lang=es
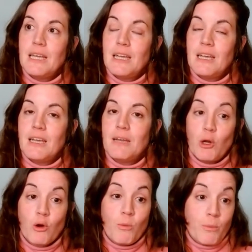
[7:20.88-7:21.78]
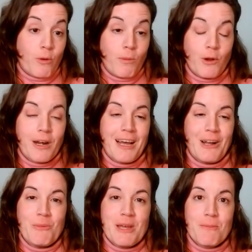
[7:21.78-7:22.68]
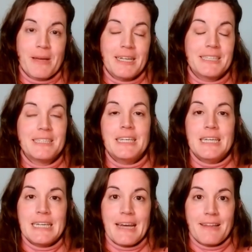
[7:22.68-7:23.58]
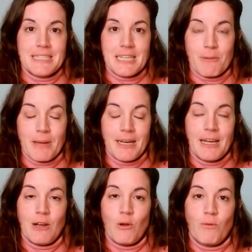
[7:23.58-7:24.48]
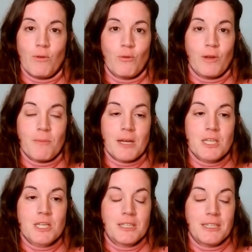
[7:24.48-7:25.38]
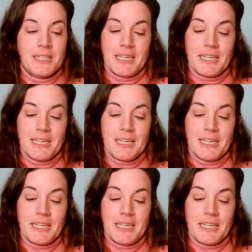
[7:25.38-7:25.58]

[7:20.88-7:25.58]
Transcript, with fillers: Y me lo compró, me lo regaló mi hermana. Gracias, hermana, I love you very much.